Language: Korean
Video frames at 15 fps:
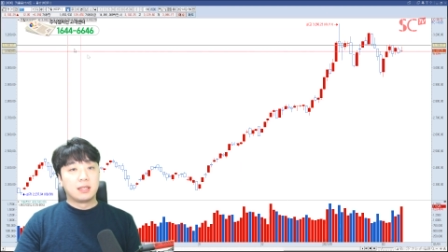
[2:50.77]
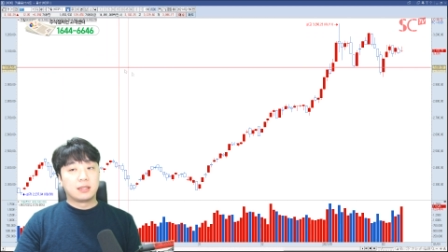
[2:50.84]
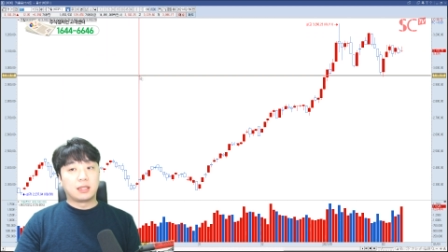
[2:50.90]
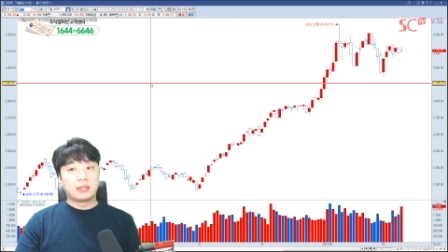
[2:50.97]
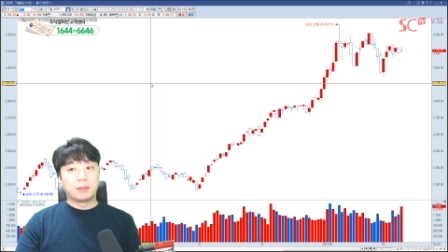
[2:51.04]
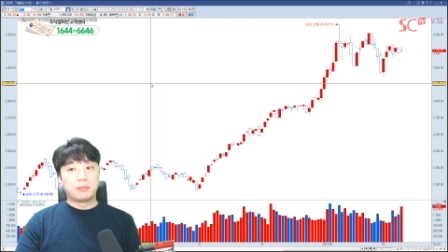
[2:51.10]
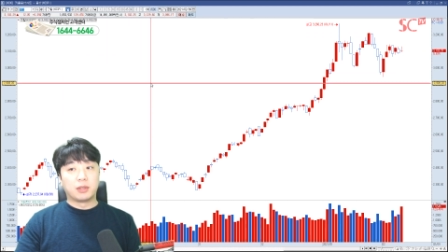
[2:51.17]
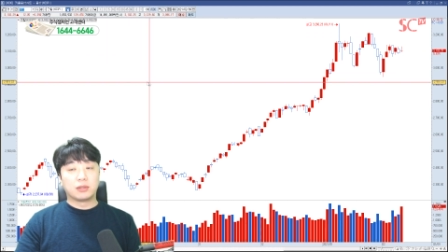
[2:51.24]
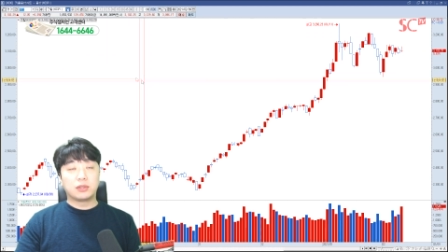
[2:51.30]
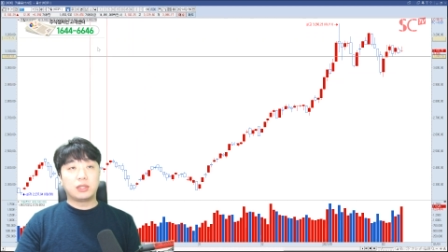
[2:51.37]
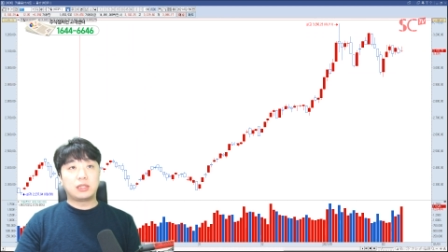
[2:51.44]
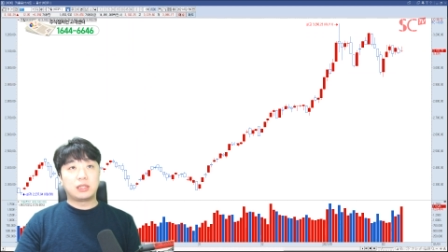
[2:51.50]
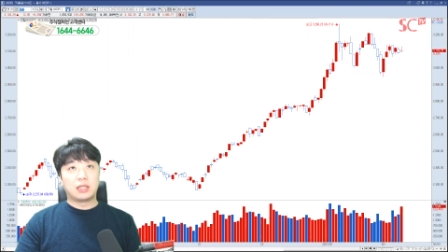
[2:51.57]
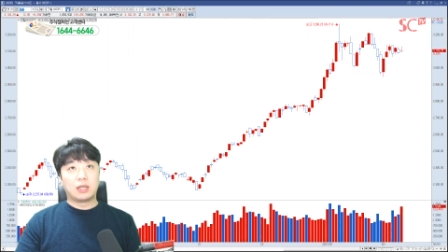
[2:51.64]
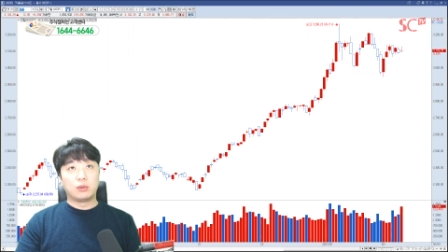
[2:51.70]
자 일단
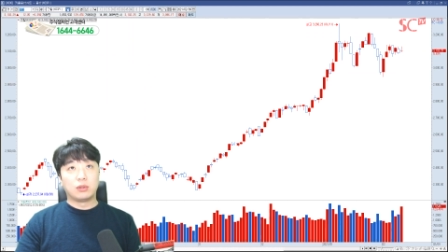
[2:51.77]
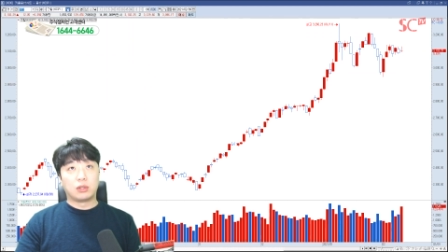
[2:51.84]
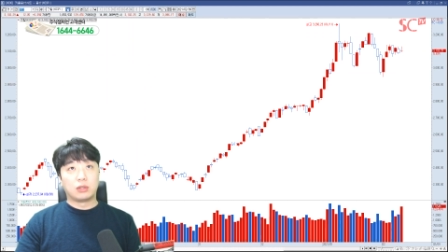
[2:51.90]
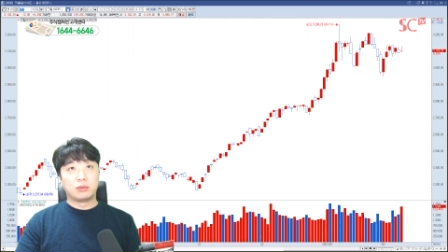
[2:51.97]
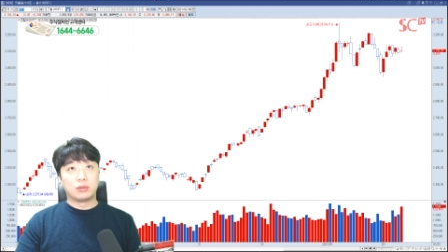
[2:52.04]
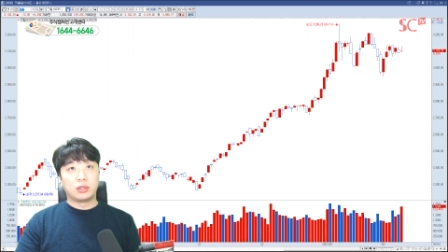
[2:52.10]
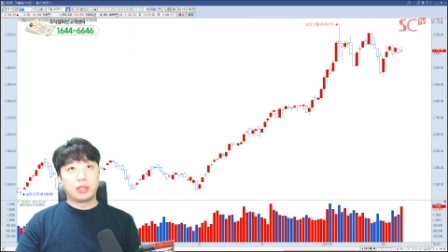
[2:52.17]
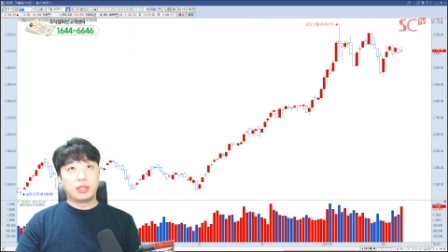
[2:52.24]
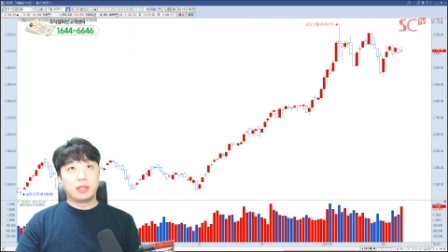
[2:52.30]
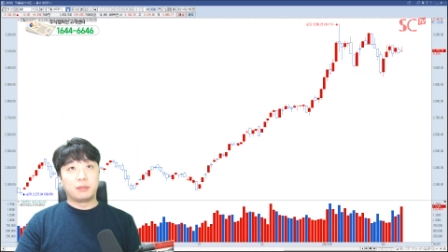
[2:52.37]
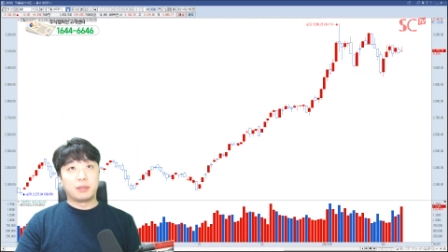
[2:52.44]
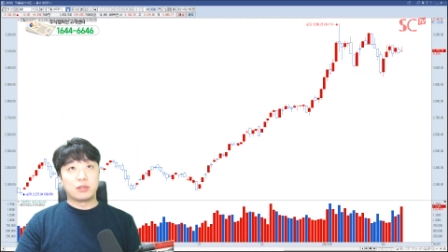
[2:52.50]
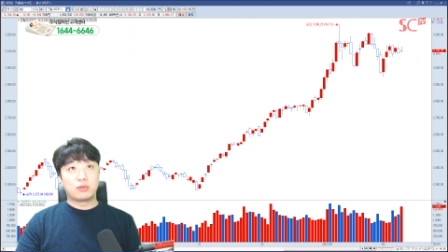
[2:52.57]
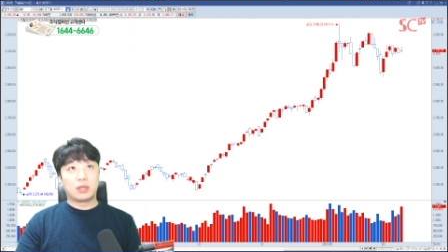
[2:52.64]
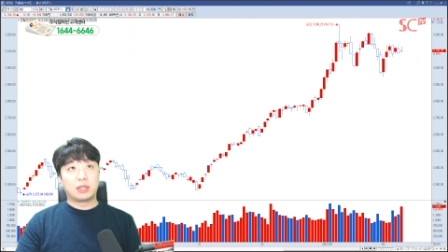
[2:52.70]
명절 지나고 여러분들이
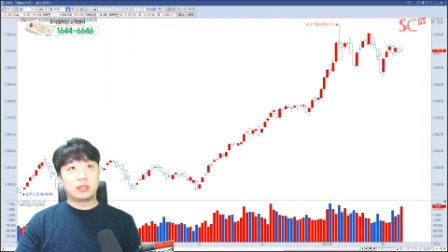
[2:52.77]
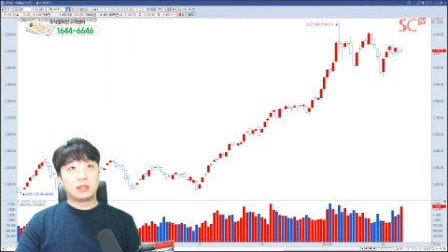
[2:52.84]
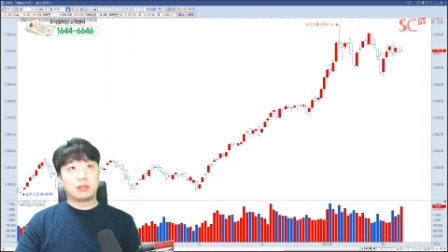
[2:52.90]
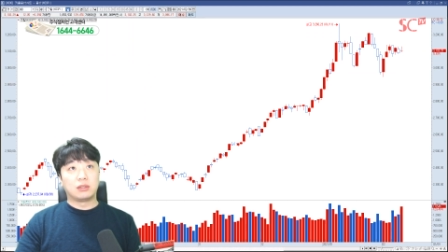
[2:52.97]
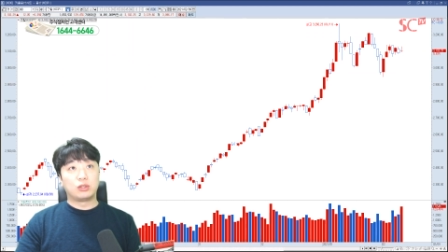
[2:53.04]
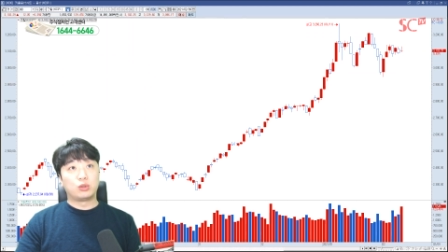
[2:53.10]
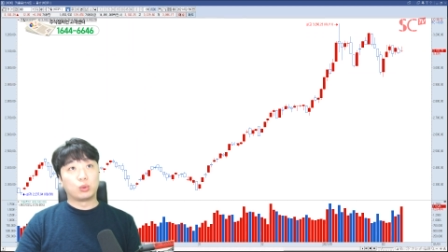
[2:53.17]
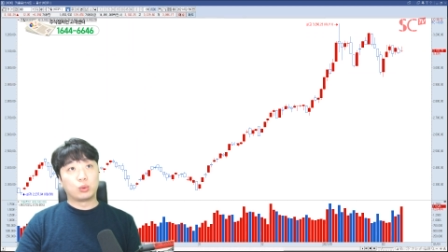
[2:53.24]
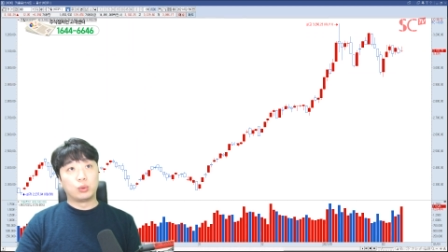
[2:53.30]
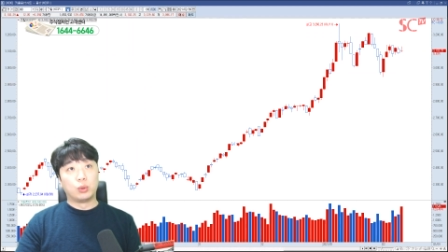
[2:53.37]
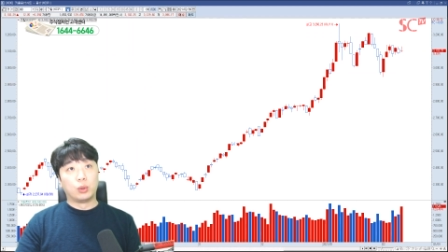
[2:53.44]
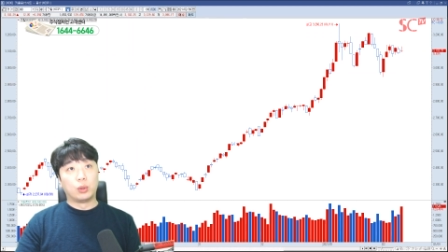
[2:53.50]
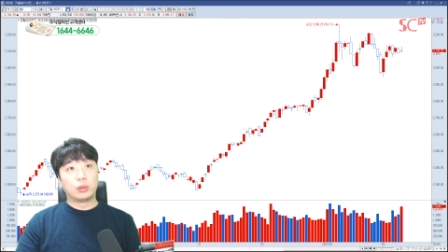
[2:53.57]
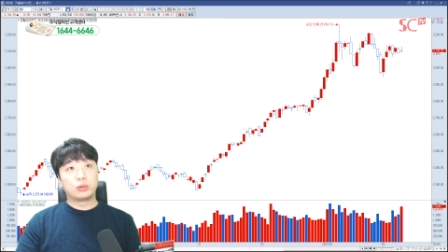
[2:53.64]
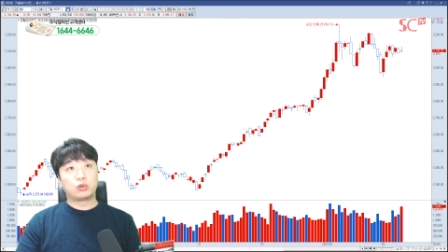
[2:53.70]
매수하시는 것이
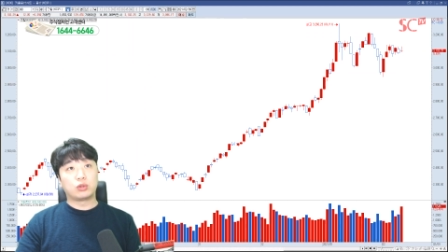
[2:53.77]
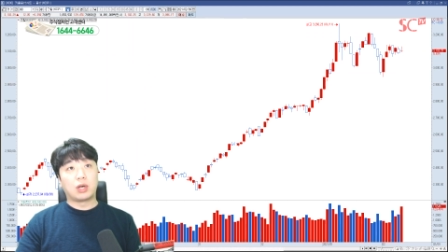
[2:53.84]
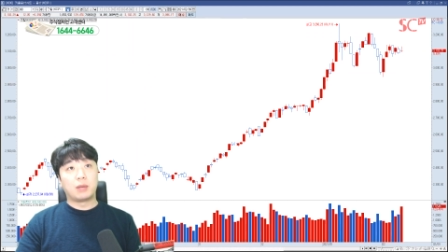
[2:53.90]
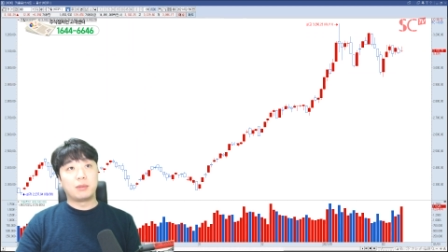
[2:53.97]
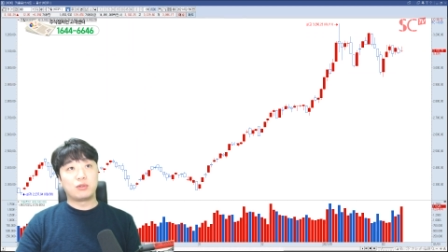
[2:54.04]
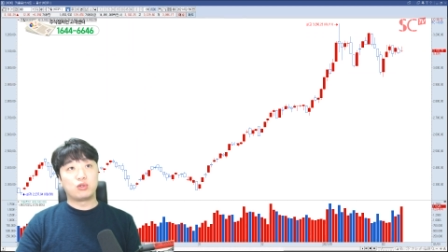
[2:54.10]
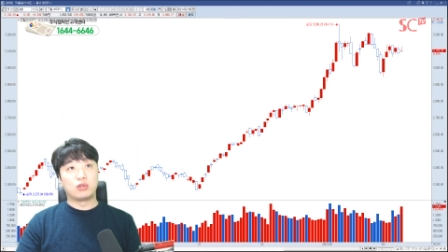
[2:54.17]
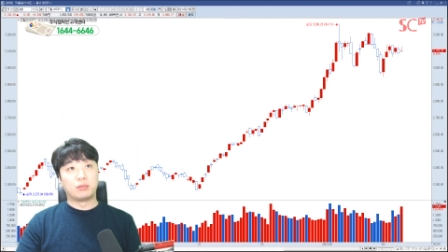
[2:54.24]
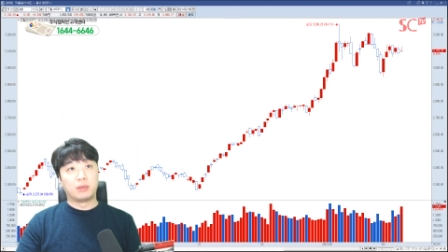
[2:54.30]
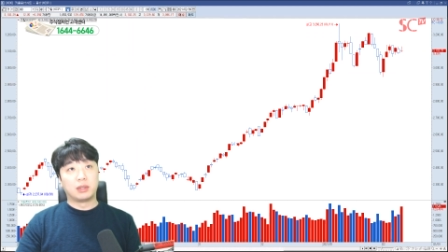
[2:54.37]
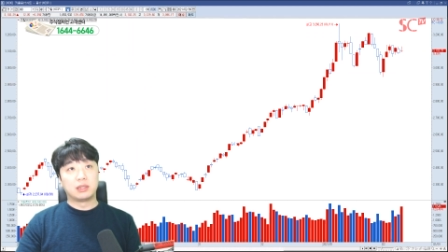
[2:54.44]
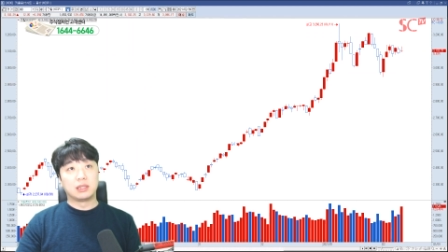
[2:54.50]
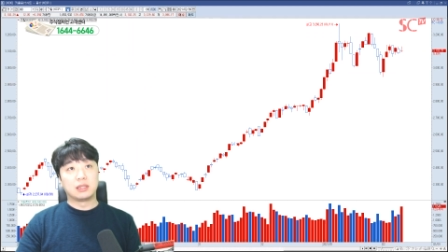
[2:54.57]
좋고 추가 매수도 뭐든